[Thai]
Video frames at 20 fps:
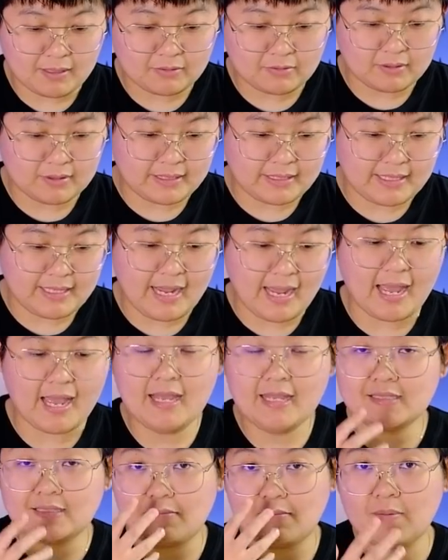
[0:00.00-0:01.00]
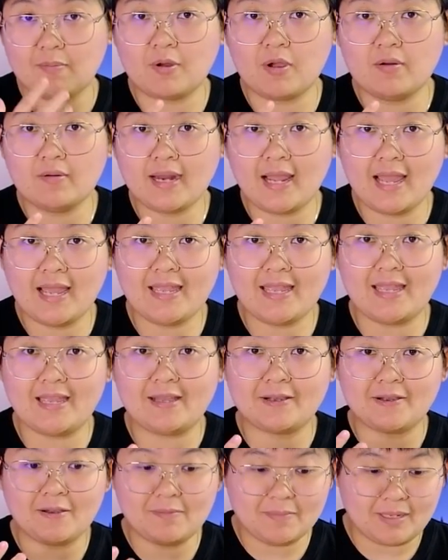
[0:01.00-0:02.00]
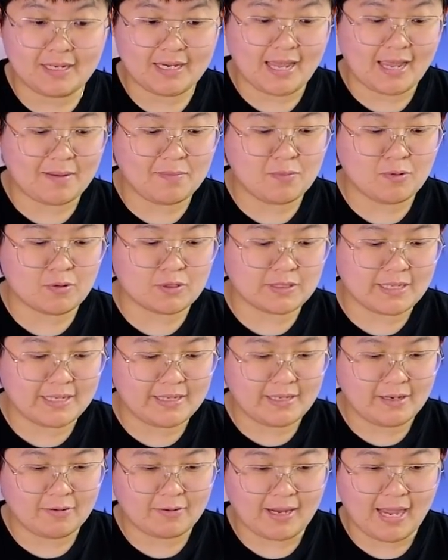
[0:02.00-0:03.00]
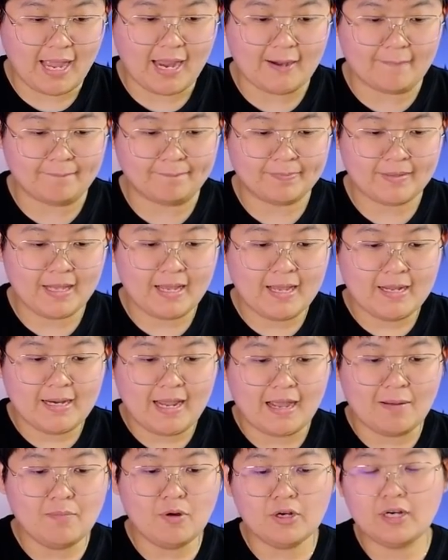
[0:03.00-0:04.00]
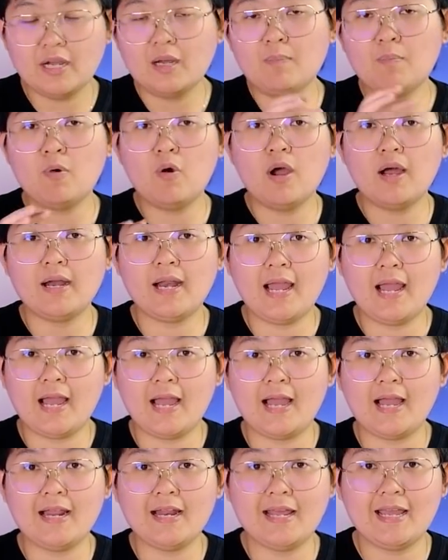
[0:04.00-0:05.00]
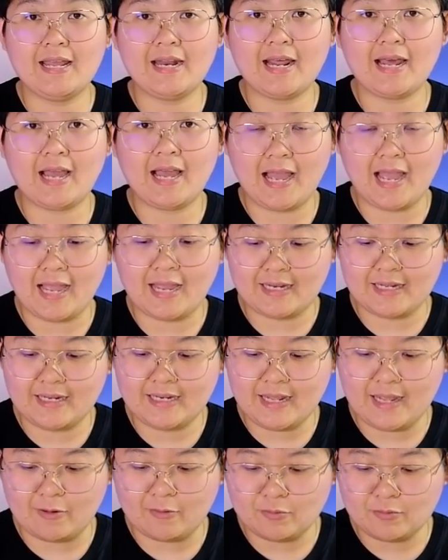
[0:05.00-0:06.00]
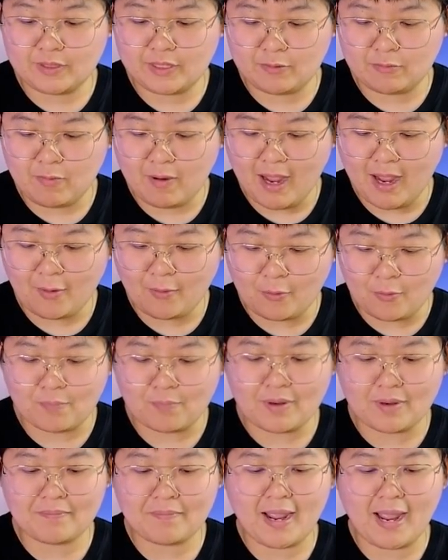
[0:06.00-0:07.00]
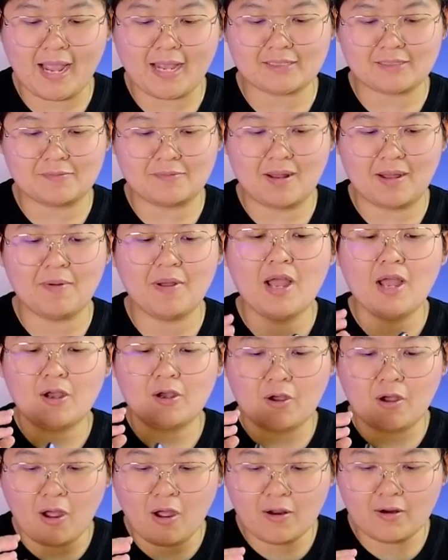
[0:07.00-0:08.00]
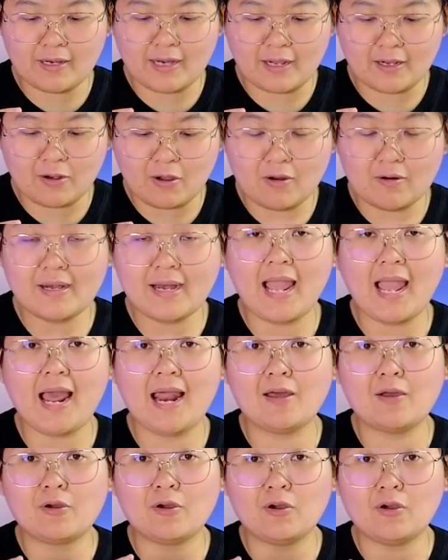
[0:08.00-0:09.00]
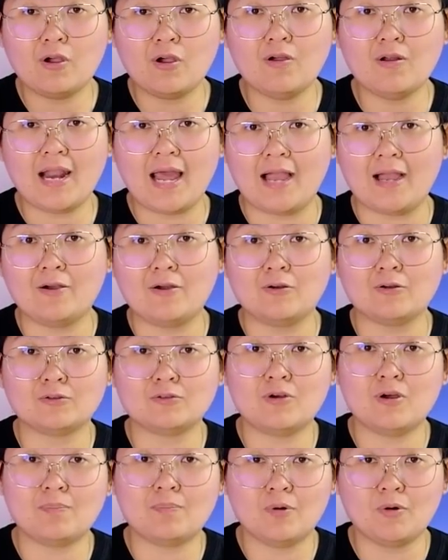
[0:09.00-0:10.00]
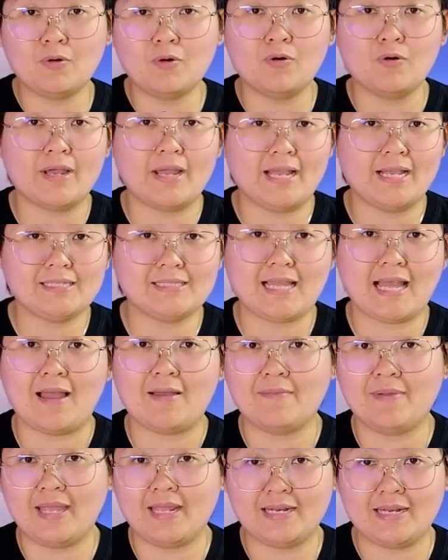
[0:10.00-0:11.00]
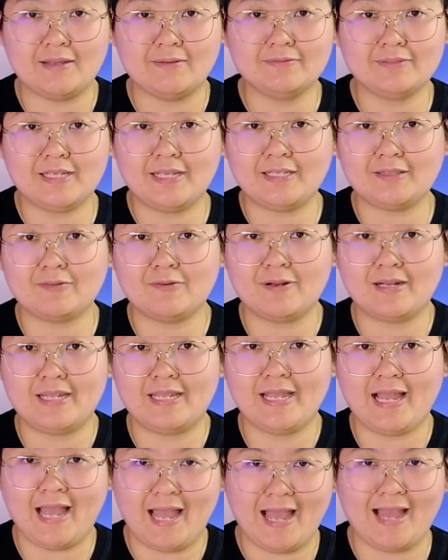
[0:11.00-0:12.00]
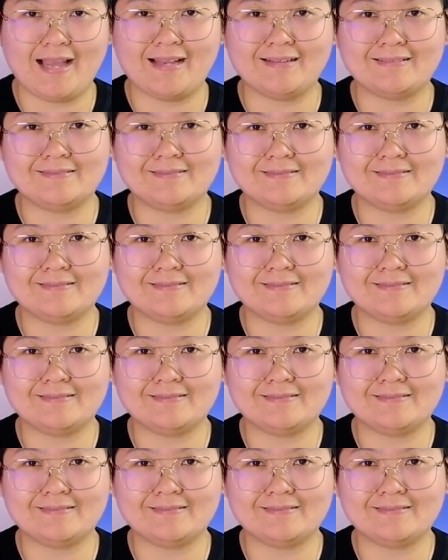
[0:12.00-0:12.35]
ว่าตัวนี้เนี่ยสำหรับกล้องหน้าเองก็มี Night Mode เช่นเดียวกันทั้งหมดทั้งปวงนะคะในราคานี้เนี่ยอุ้มคิดว่าคุ้มมากๆสำหรับกล้องทั้งกล้องหน้าแล้วก็กล้องหลังของตัว Poco X3 NFC ตัวนี้ค่ะ